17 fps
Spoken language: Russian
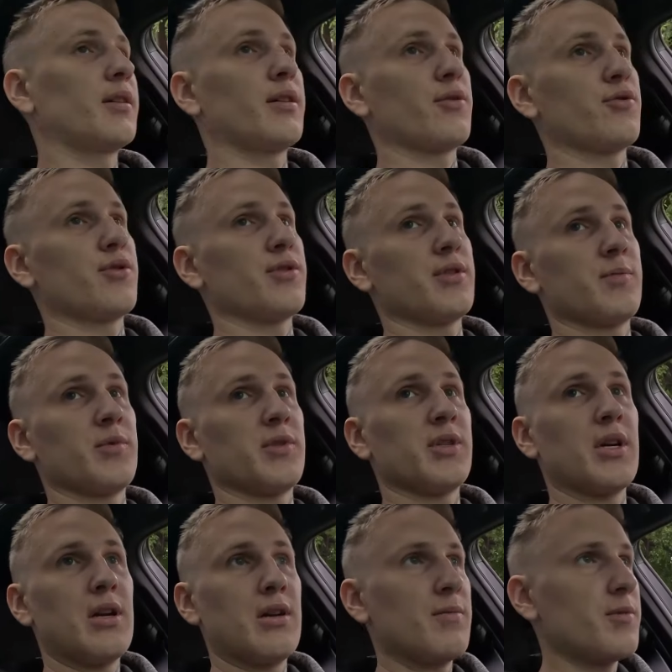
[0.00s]
Короче,
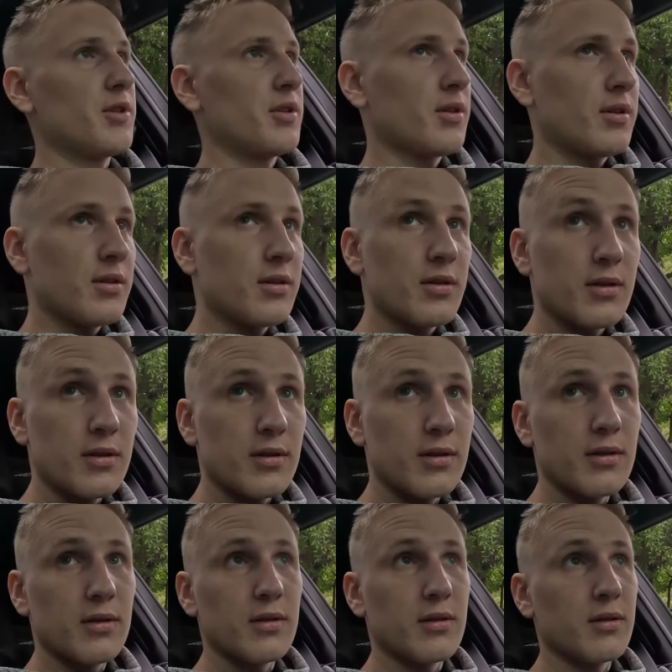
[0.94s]
записали меня
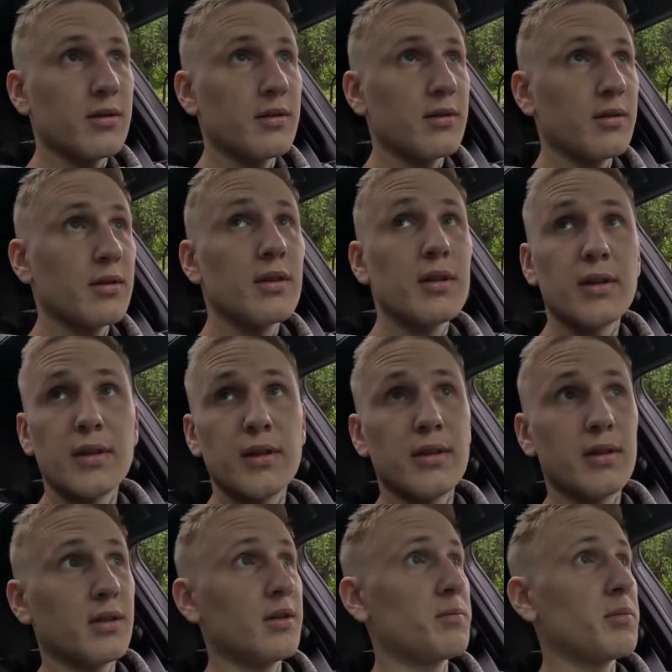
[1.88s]

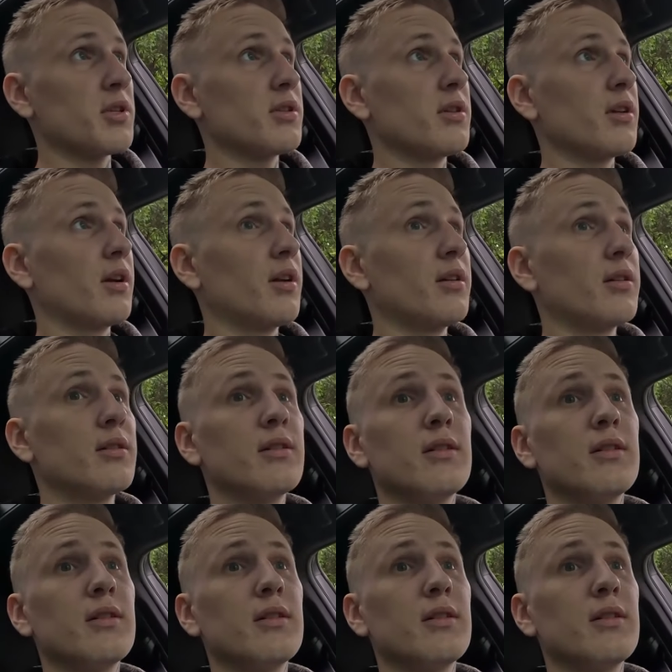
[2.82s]
и послали.